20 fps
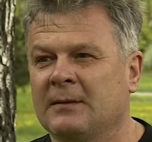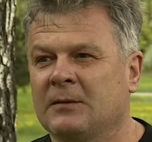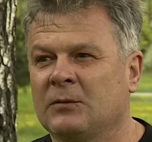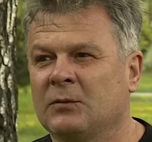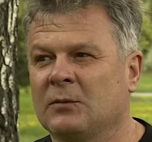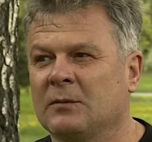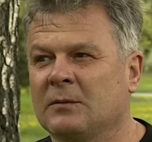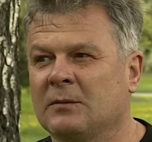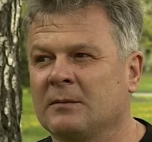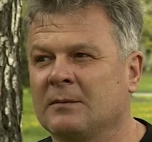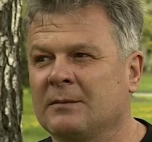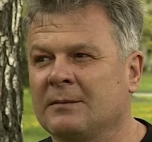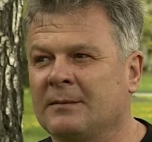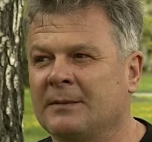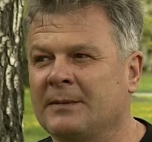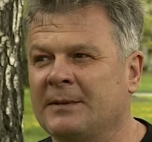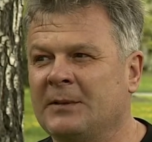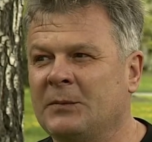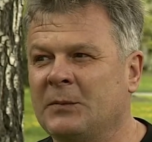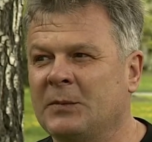Ну, э,
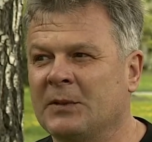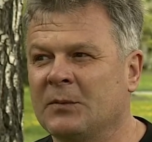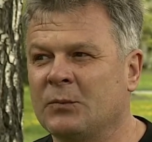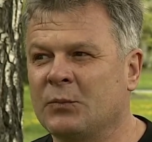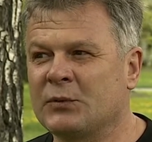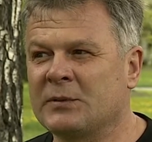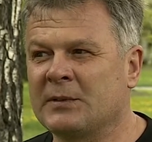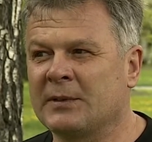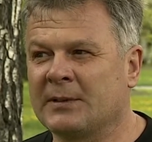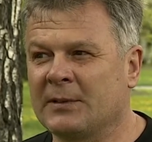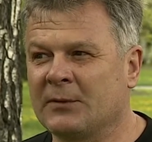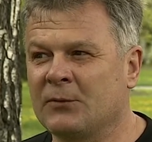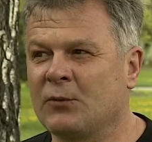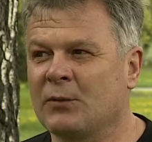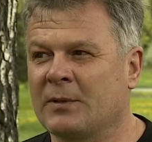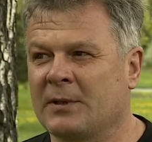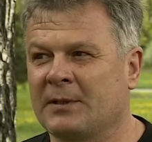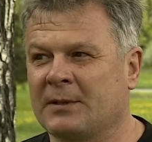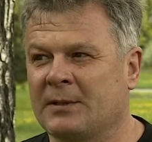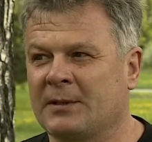именно после того,
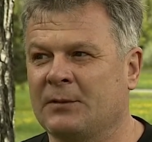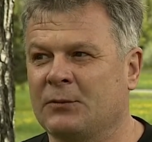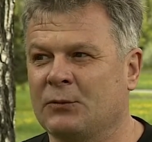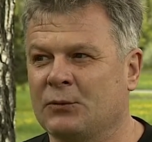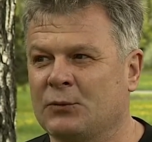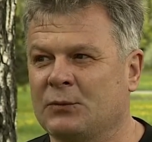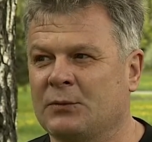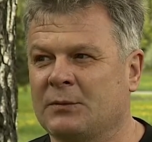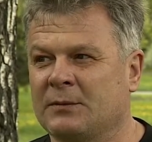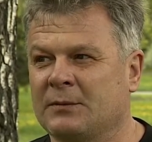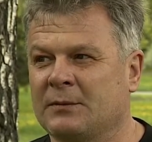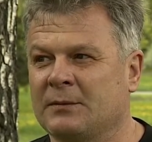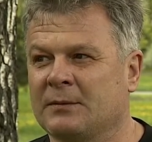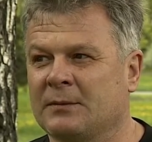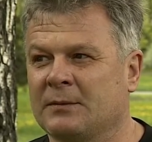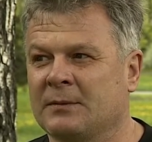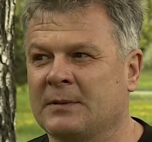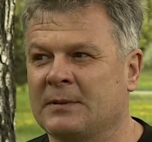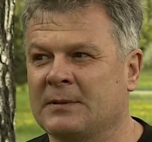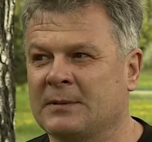как ты вот
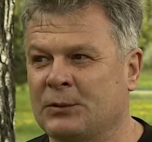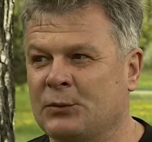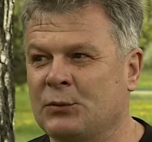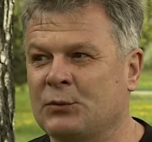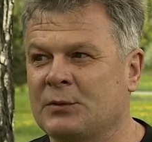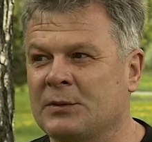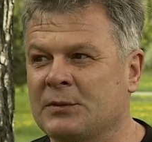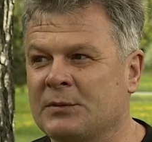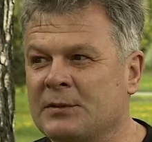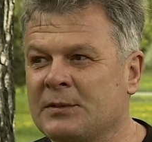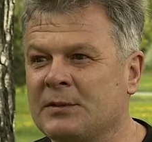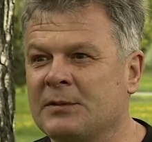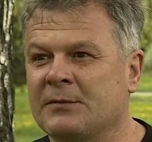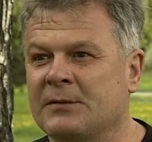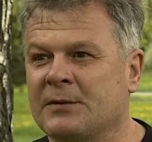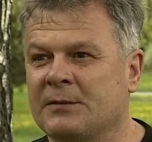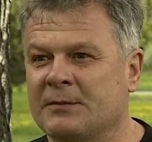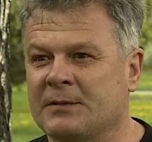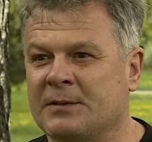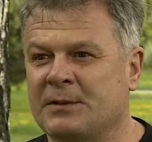э, остаешься жив,
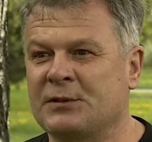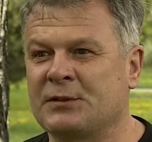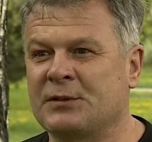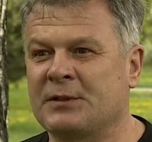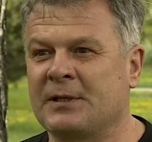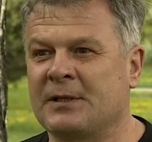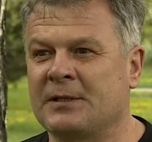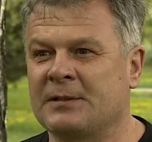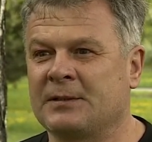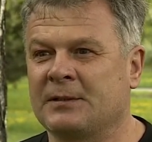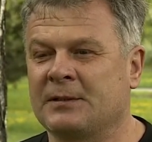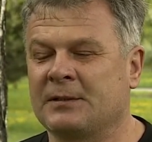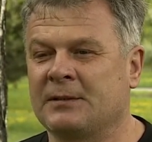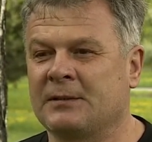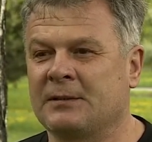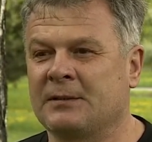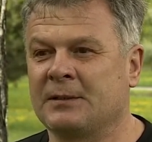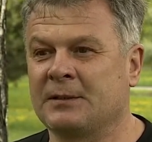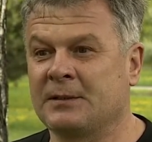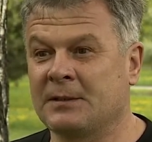ты возвращаешься,
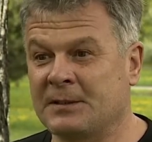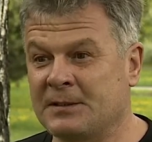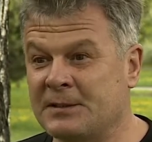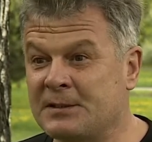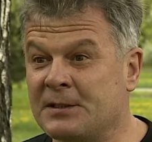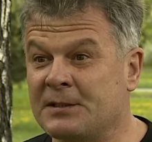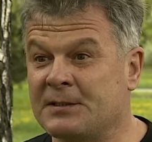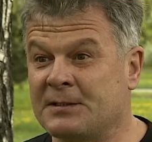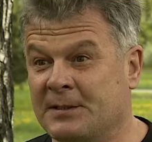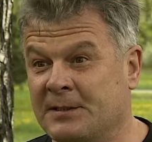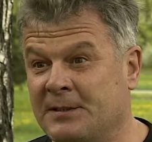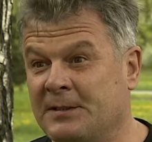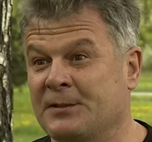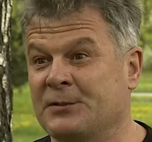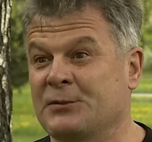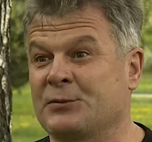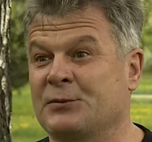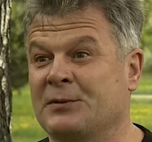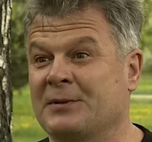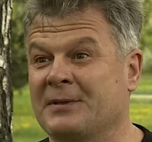тебе так здесь-то
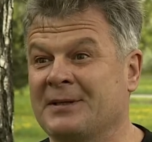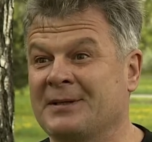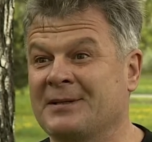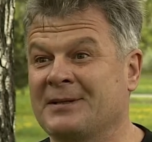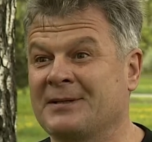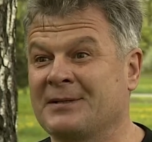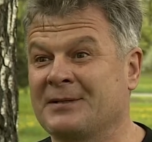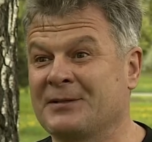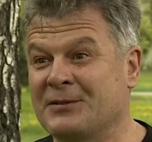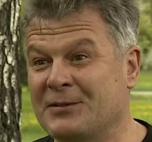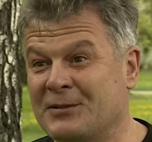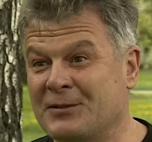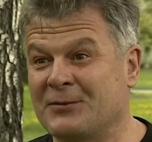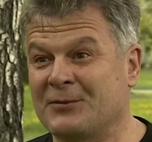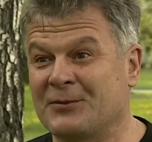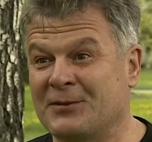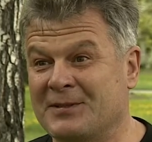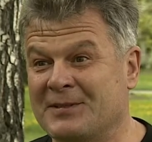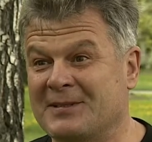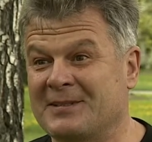хорошо, так жить
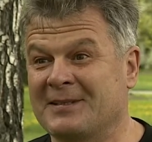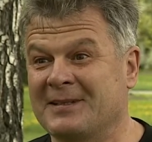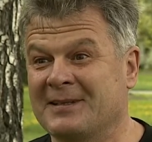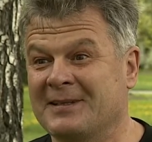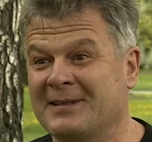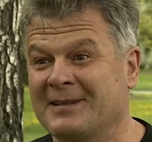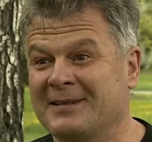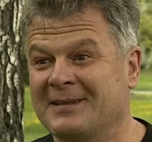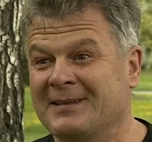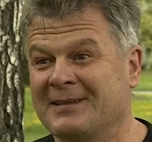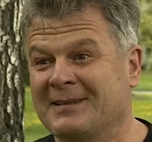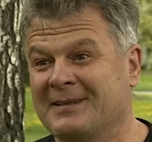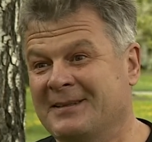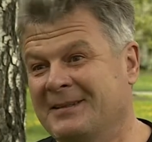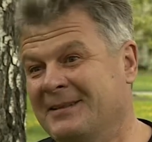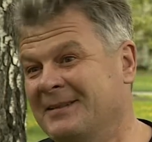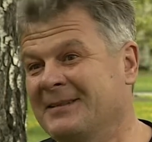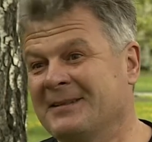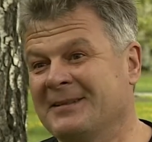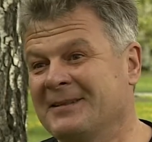хочется.
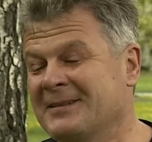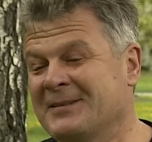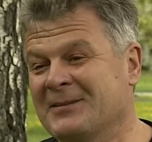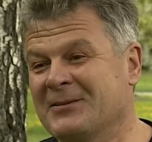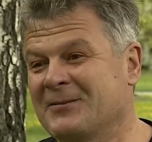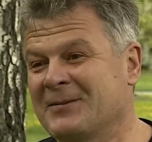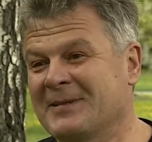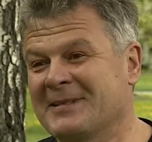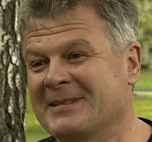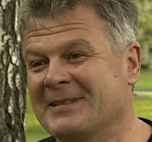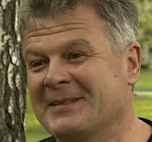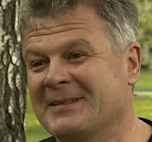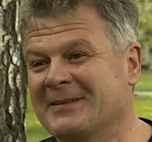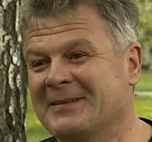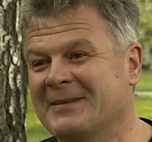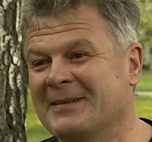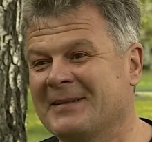Это сто процентов.